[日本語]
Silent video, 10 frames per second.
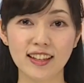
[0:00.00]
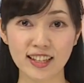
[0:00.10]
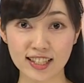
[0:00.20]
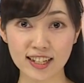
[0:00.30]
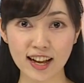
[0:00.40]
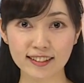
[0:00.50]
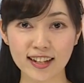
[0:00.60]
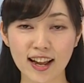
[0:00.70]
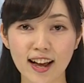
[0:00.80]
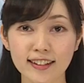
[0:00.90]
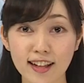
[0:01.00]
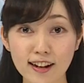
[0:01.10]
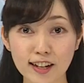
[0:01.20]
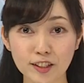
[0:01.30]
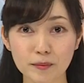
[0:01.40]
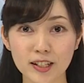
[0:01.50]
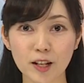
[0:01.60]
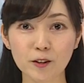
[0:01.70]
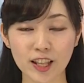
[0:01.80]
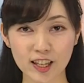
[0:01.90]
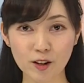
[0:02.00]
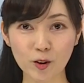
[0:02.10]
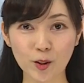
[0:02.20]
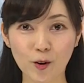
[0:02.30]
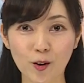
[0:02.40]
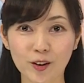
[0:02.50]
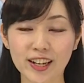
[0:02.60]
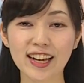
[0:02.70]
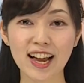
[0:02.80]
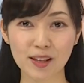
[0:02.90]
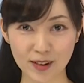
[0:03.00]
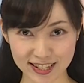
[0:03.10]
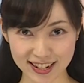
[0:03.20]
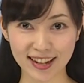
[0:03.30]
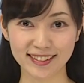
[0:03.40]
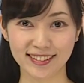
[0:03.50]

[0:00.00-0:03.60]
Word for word: 1月から3月までの出来事を振り返りました